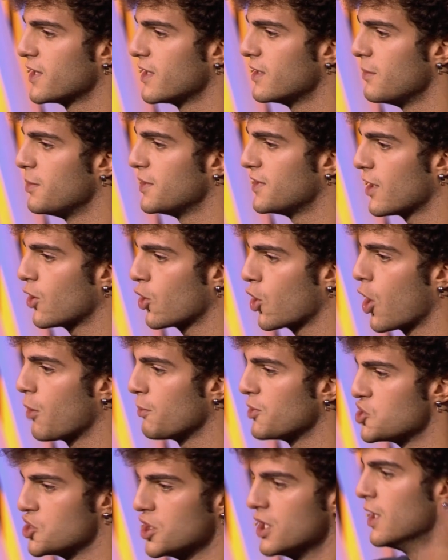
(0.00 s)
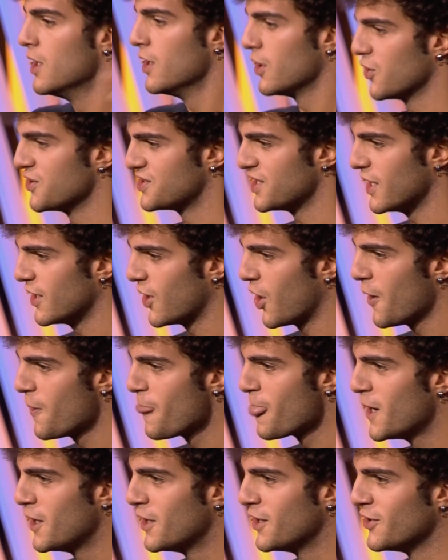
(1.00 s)
dei debiti economici, così, no?
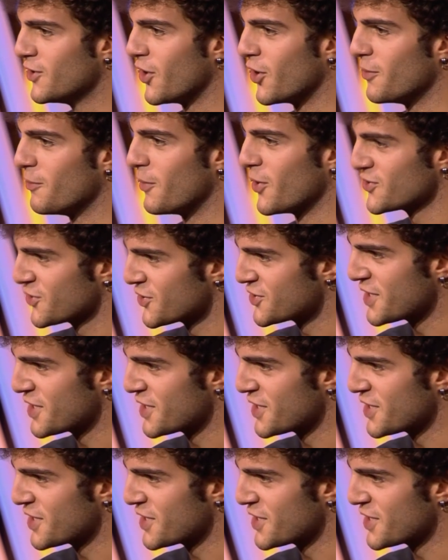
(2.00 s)
Eh, me lo sono